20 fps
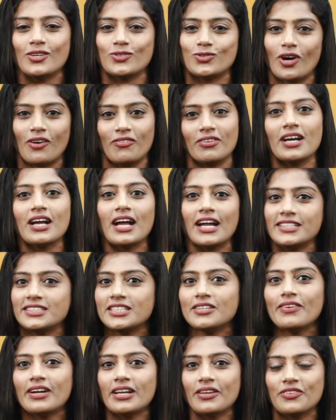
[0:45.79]
ஸோ அவங்க
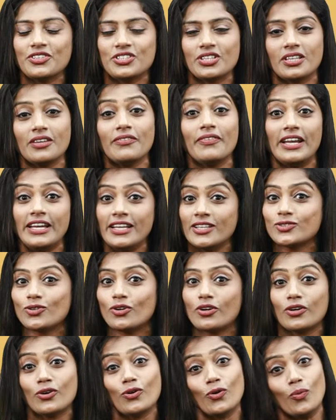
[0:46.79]
கன்சீவான விஷயத்த வெளியே
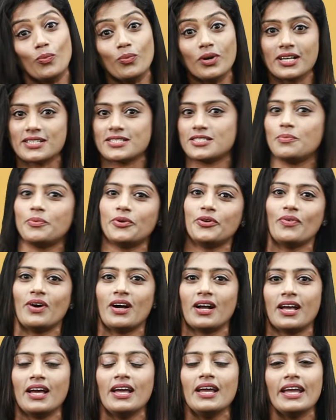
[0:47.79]
சொல்கிறதுக்கு ரொம்ப
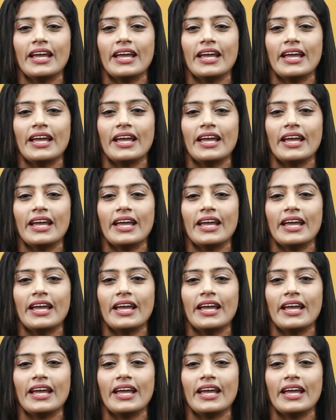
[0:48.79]
கஷ்டப்படுவாங்க